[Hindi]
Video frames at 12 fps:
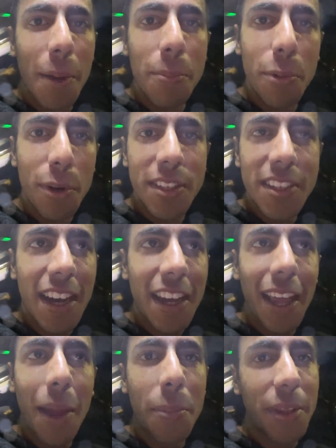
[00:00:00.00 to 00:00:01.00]
अब पुलिस आ
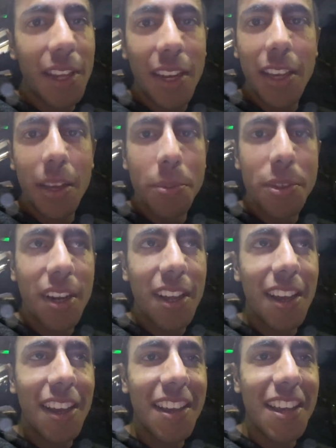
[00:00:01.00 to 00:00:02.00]
गई है पता नहीं कब
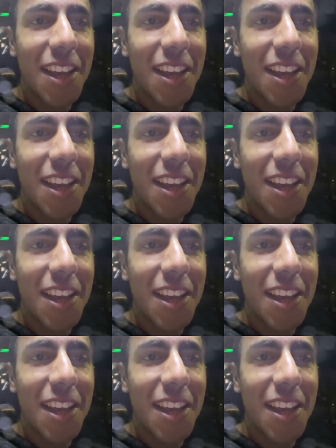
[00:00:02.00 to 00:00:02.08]
चलेंगे